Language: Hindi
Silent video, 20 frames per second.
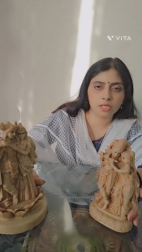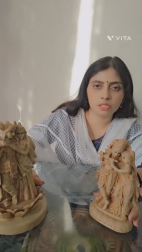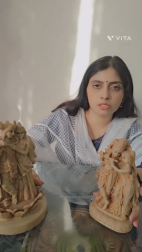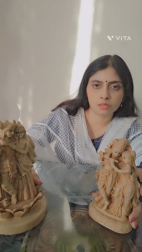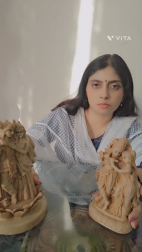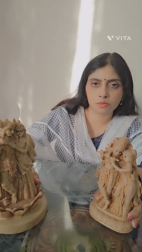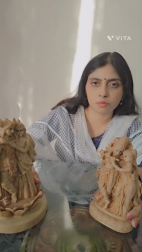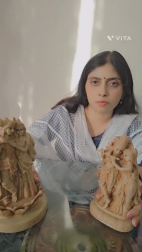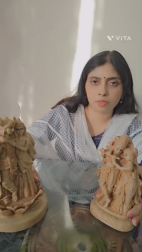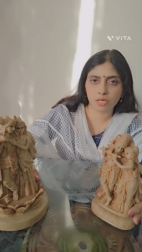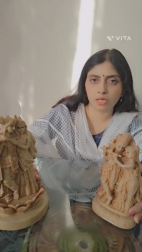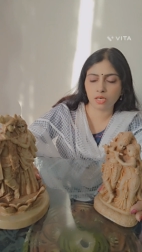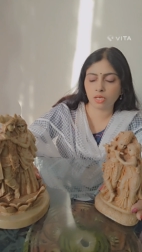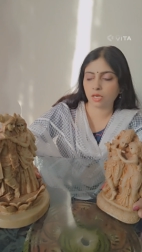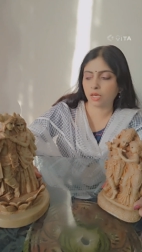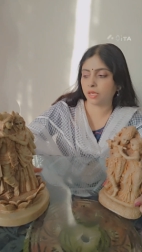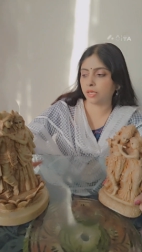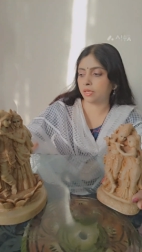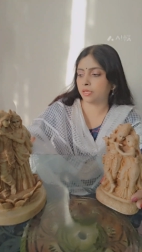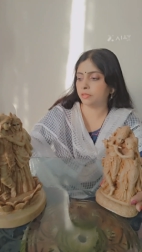पहले सबसे पहले
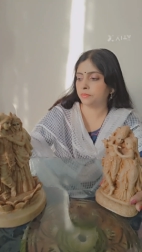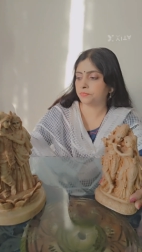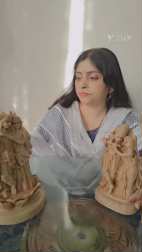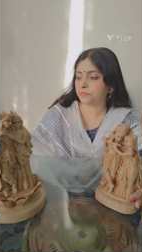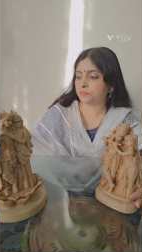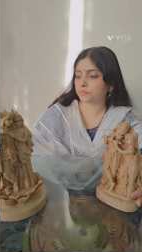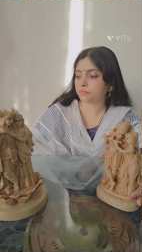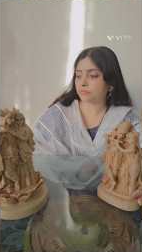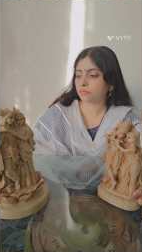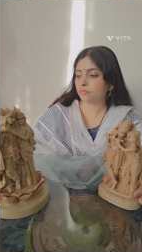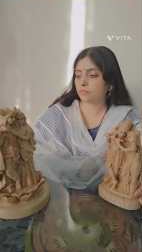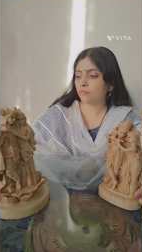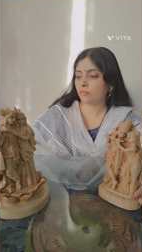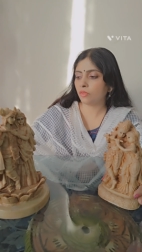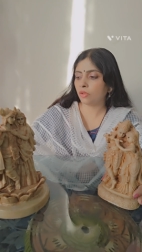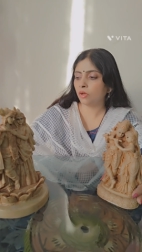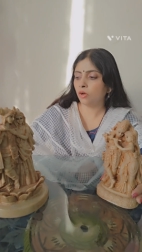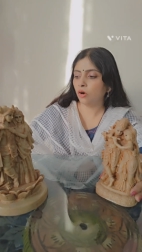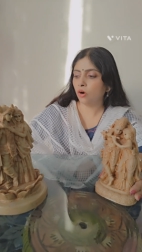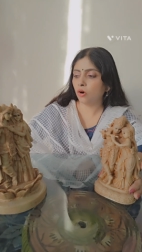लगाएंगे
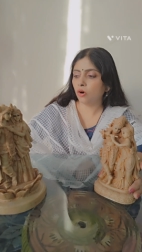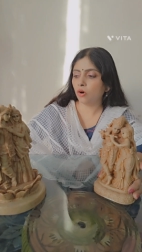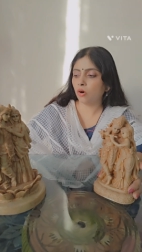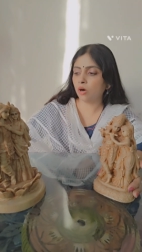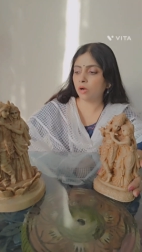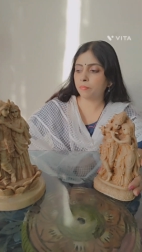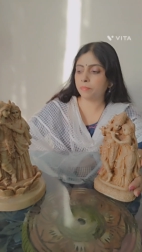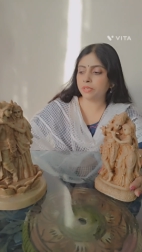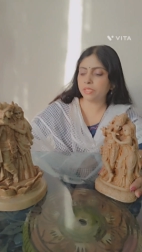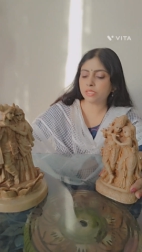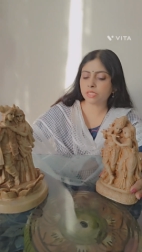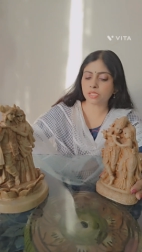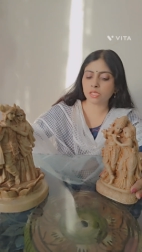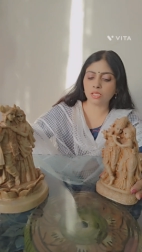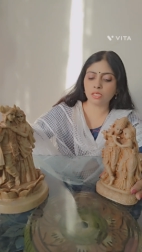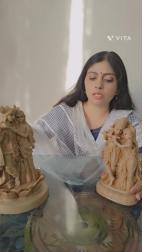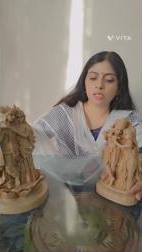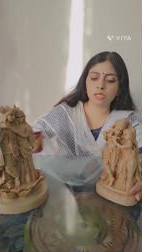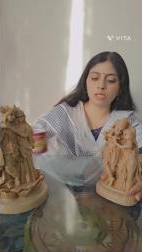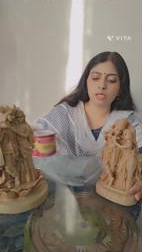और बेस
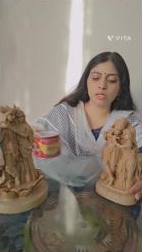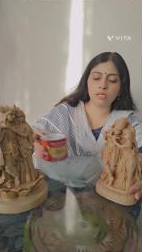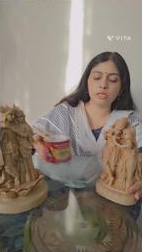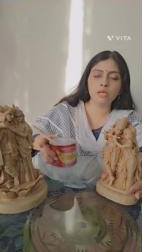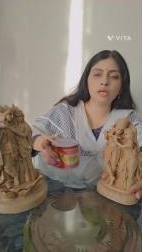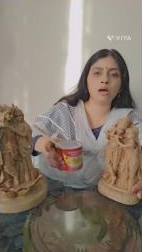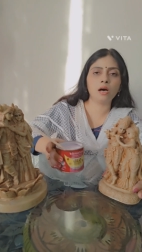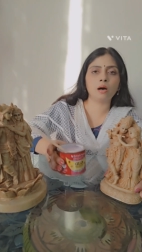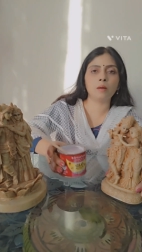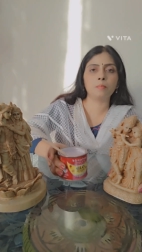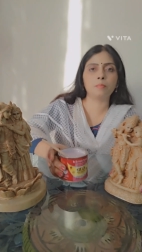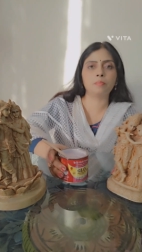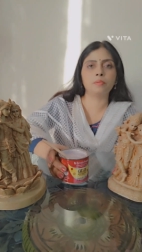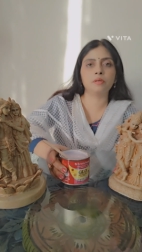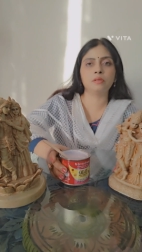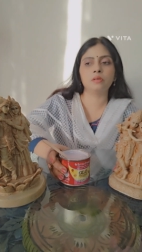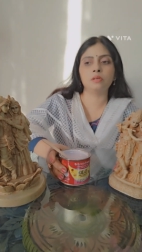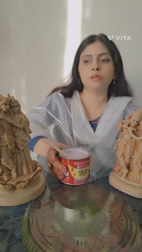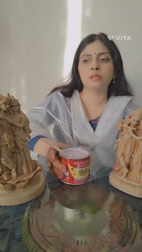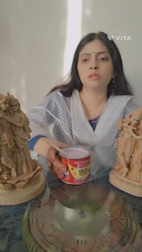कलर के लिए आप
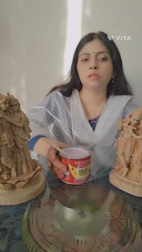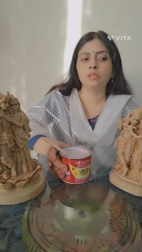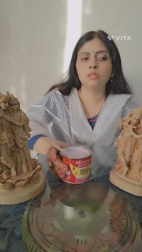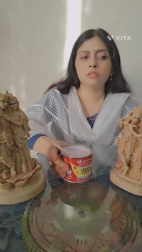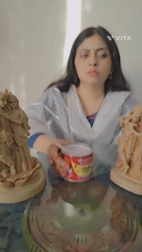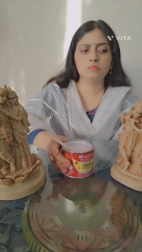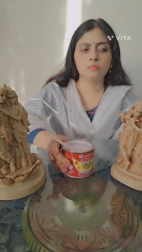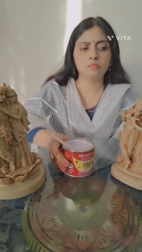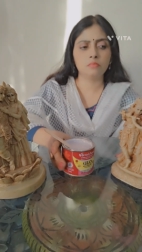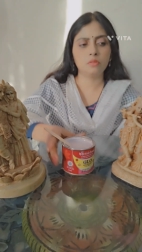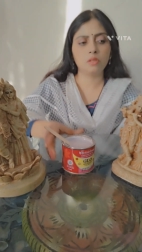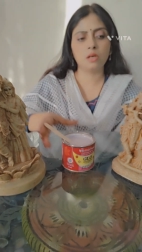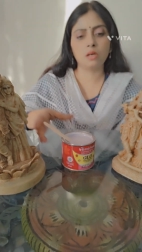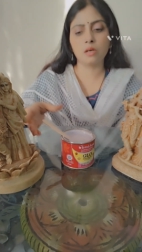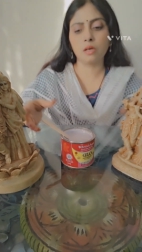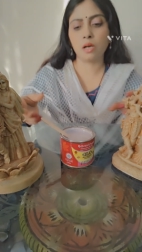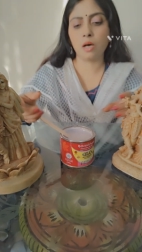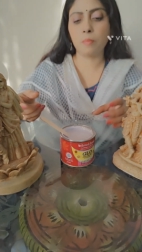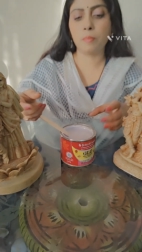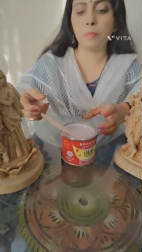
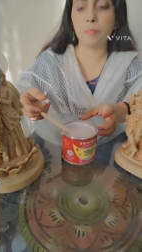अगर